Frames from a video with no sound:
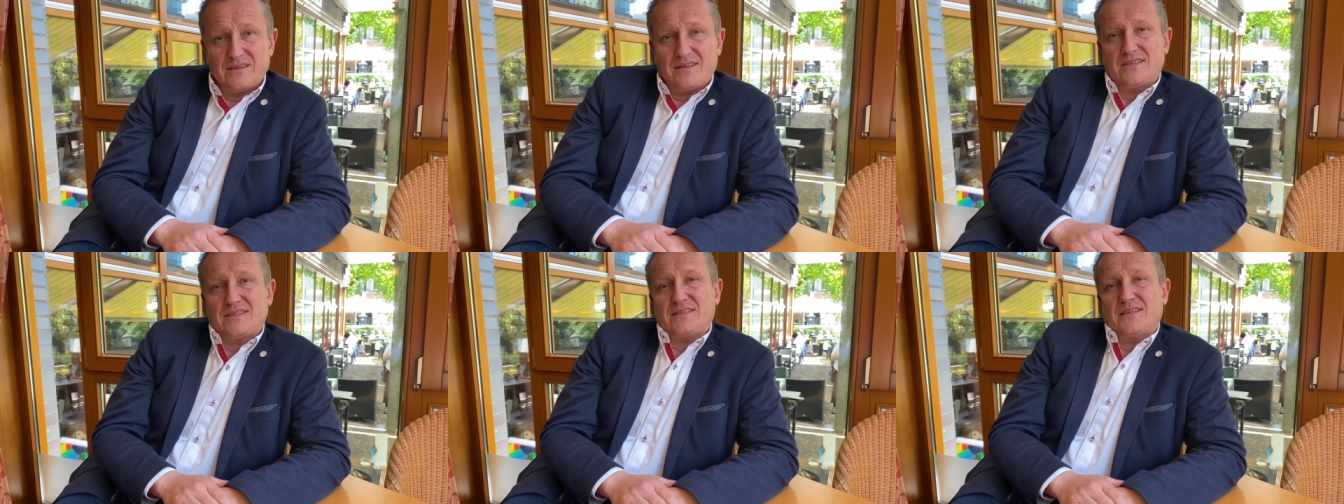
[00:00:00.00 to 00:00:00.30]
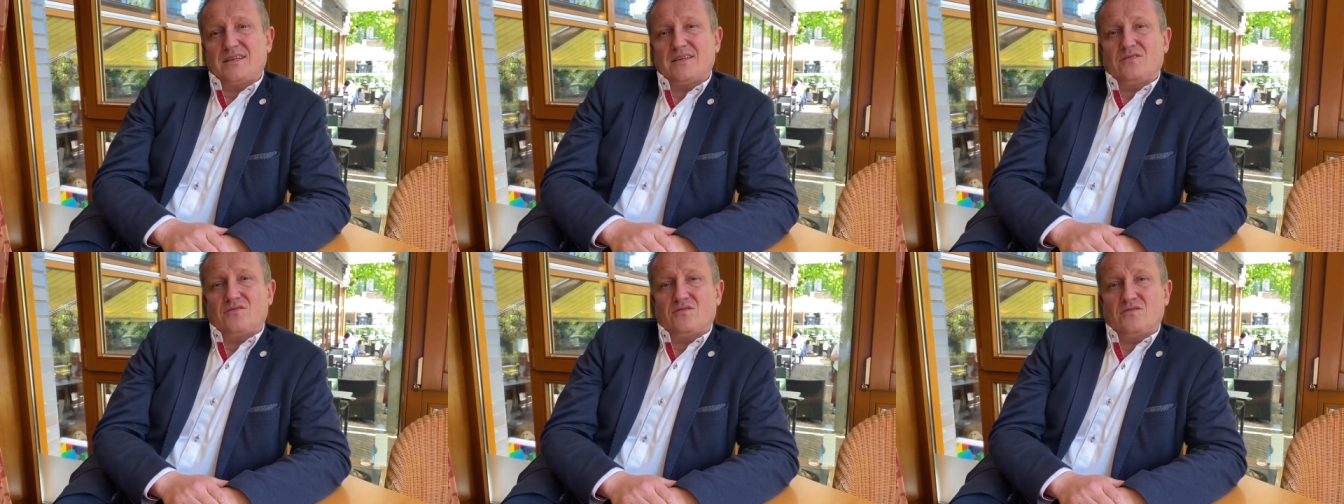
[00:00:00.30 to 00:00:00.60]
Es
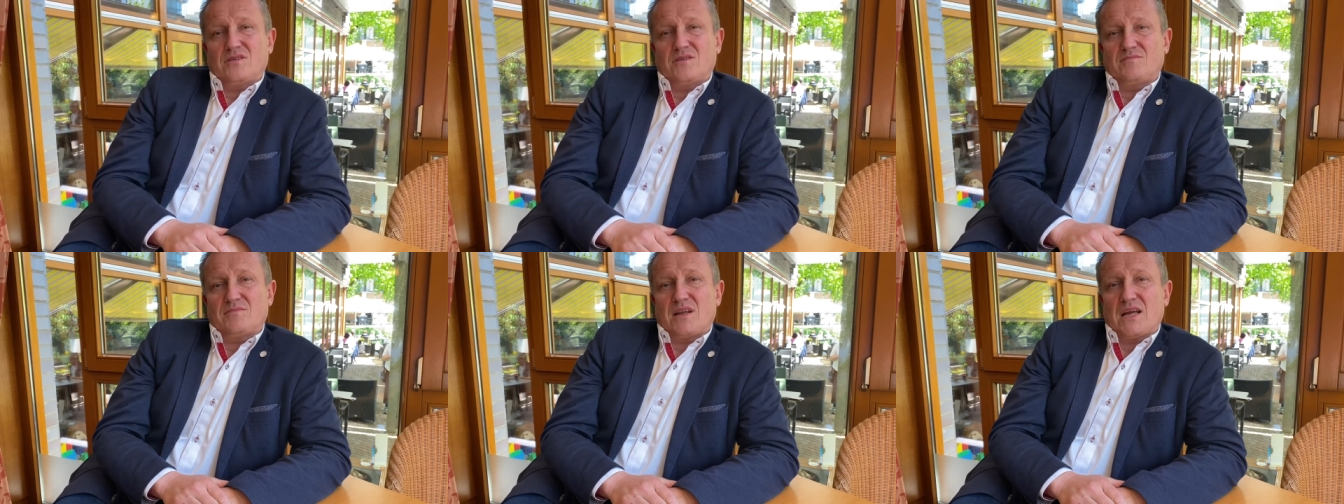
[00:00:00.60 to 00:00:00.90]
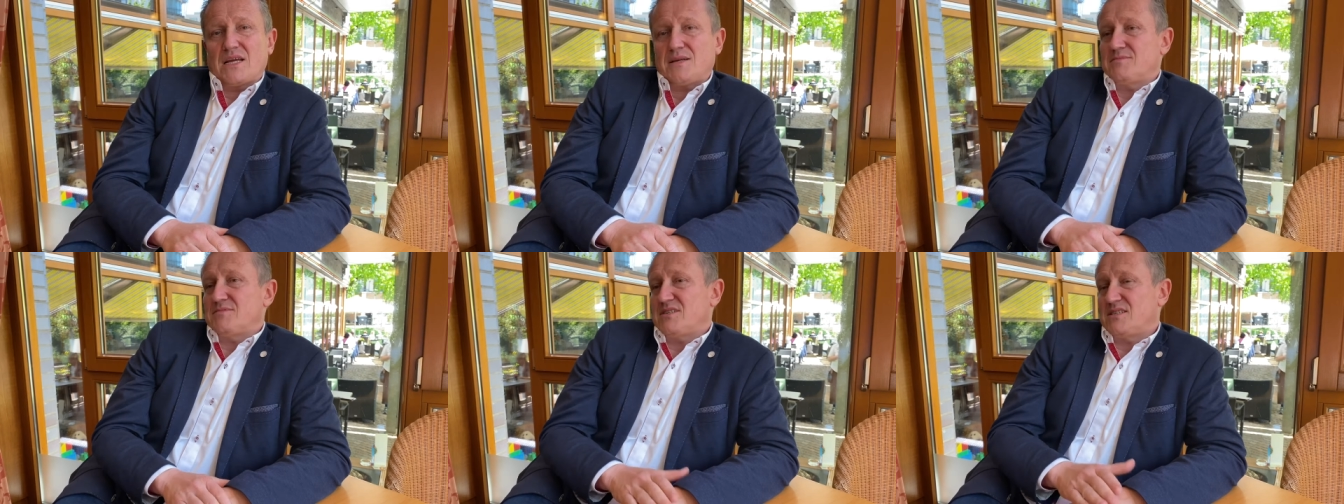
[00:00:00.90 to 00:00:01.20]
geht auch im
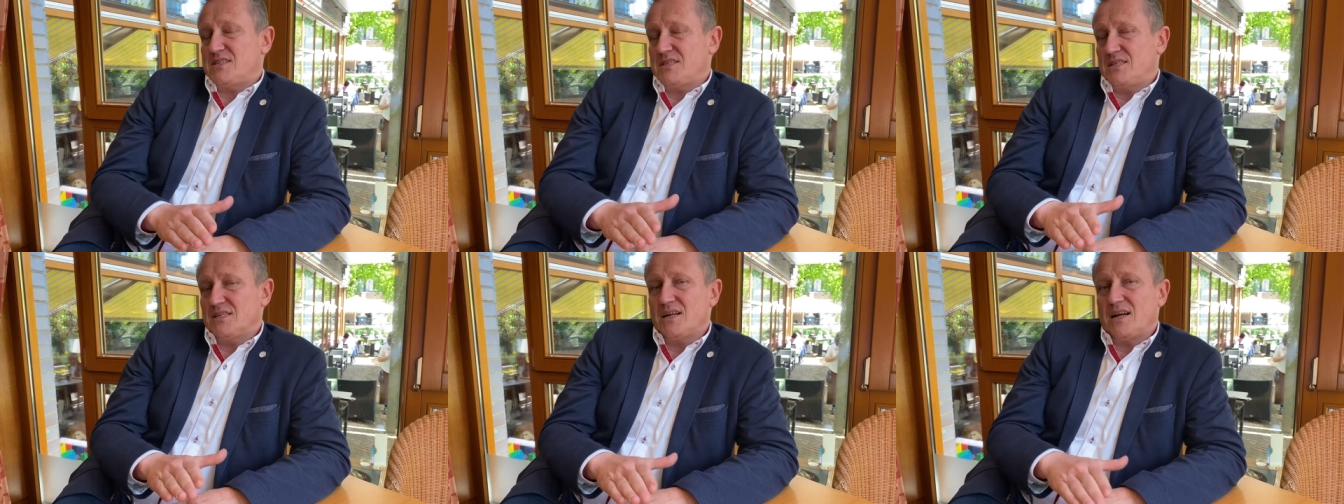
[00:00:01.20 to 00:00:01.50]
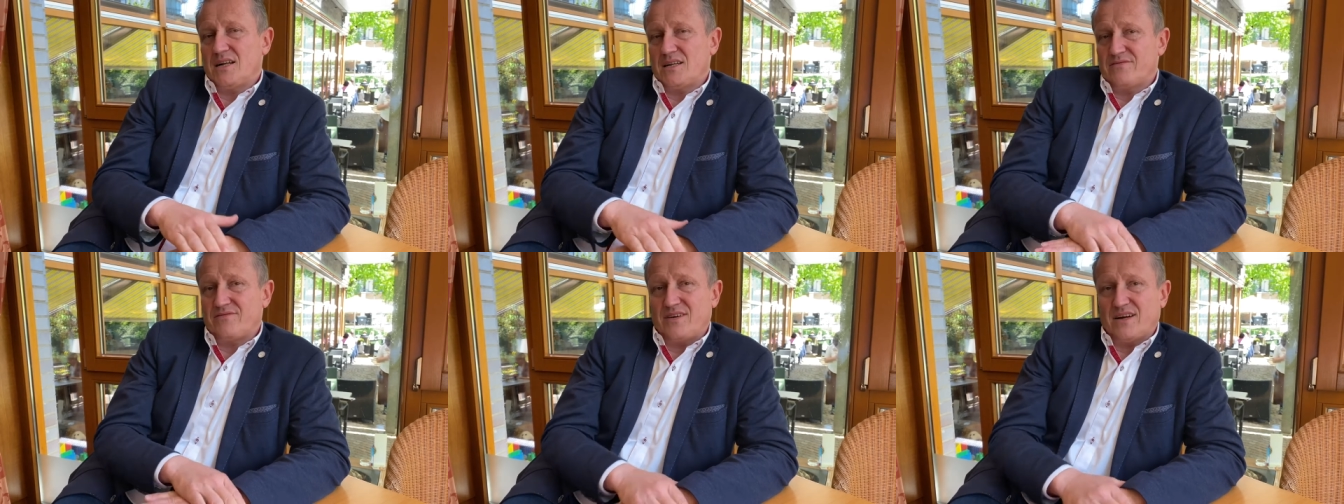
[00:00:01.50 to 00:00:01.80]
gleichen Stil
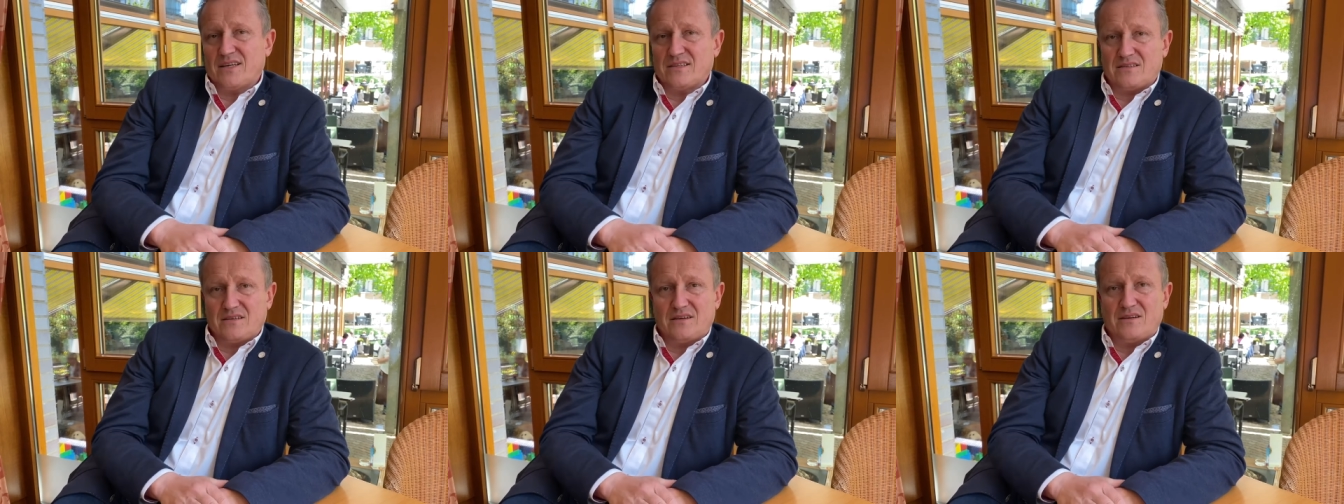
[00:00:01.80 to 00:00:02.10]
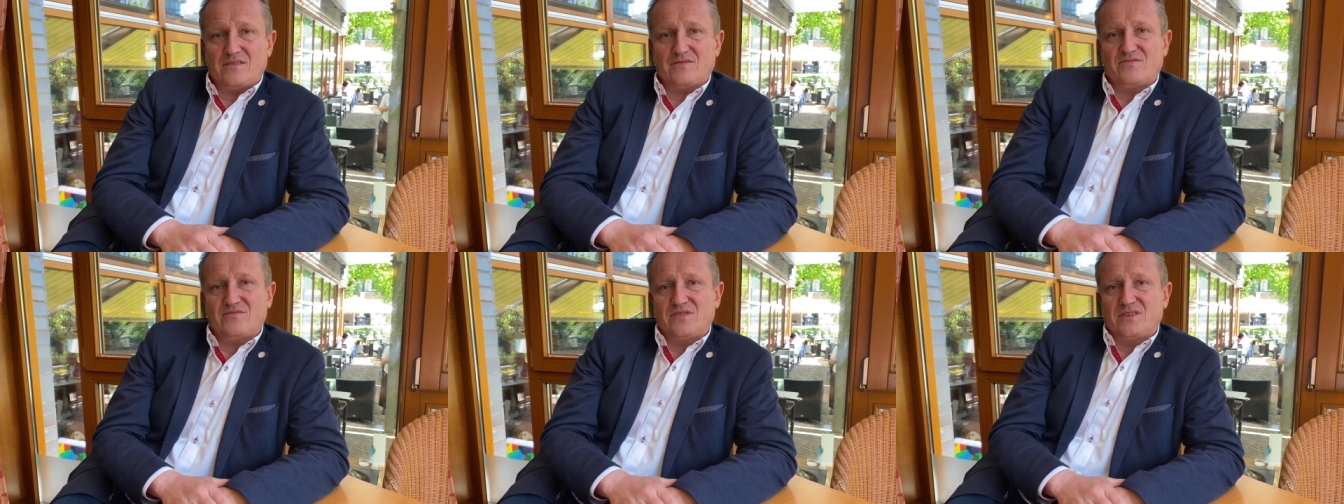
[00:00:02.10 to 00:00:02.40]
halt
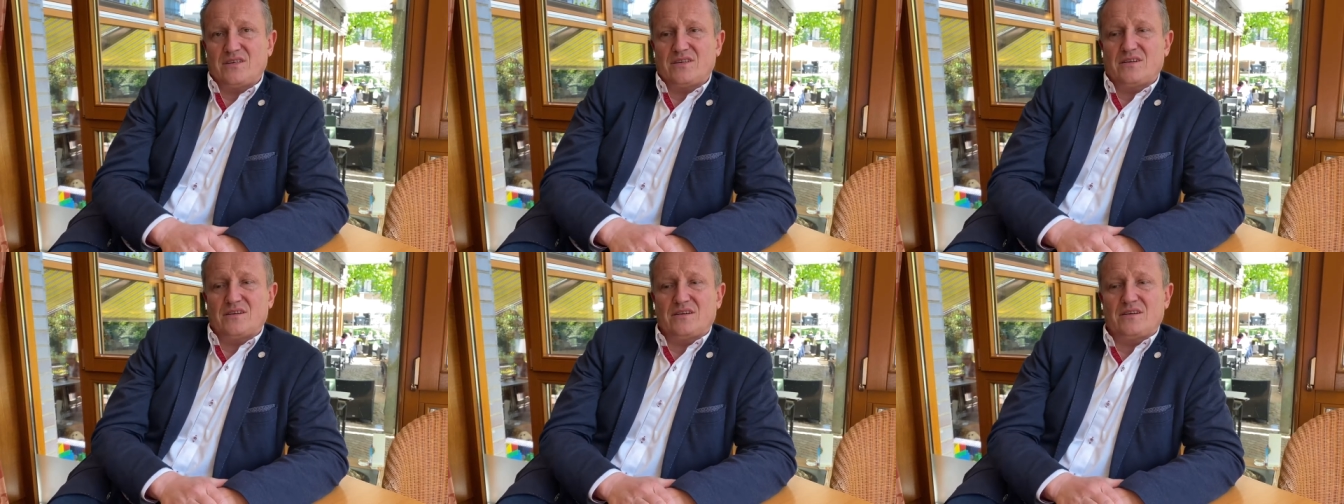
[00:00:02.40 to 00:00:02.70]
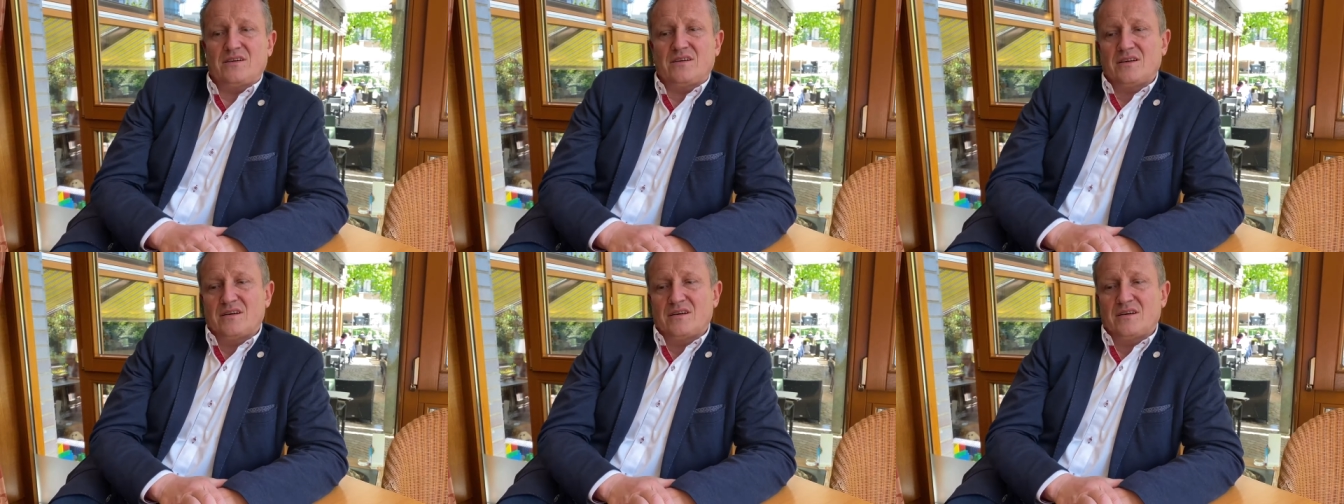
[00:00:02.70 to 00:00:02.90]
weiter. Wir